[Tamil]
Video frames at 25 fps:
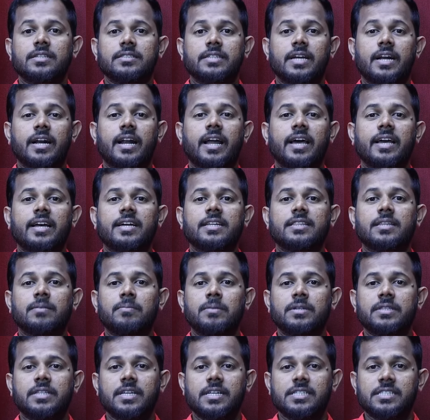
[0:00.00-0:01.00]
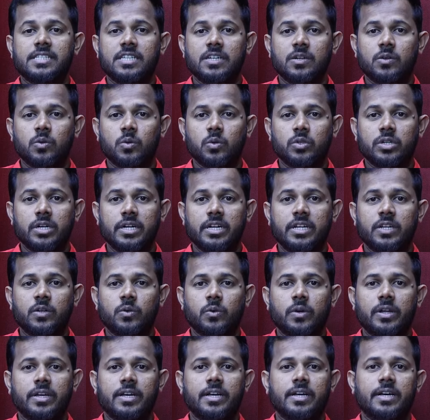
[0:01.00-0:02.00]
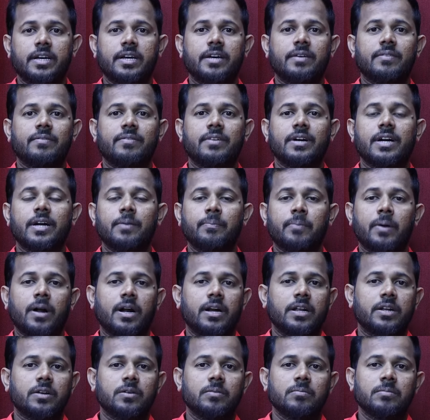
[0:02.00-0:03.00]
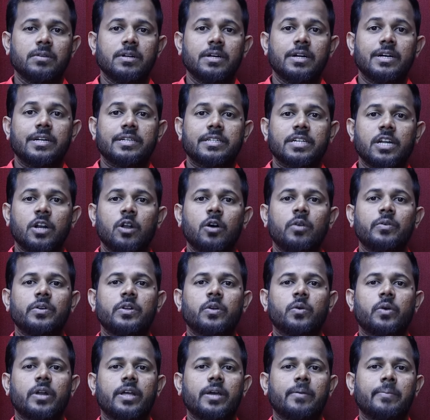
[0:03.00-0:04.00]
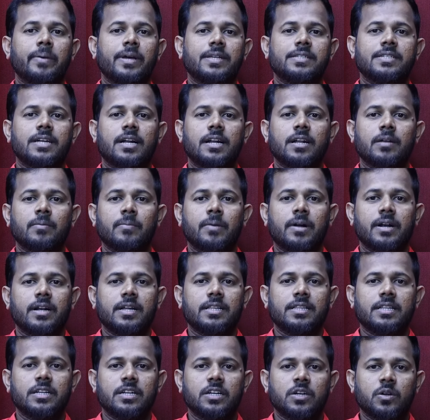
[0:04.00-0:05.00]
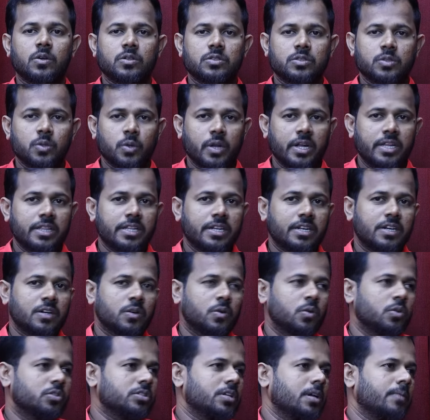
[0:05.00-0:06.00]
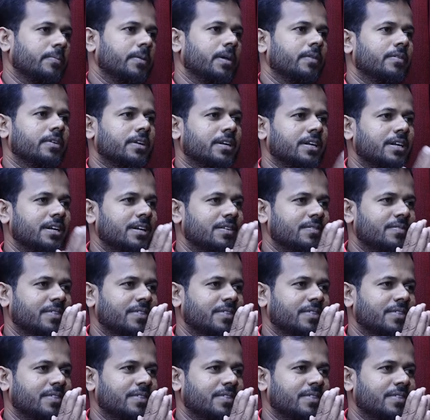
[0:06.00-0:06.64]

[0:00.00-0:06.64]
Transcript: ஜனநாயக தமிழ் தேசிய கூட்டணியினுடைய வேட்பாளரும் டெலோவினுடைய பேச்சாளருமான திரு சுரேந்திரன் குருசாமி அவர்கள்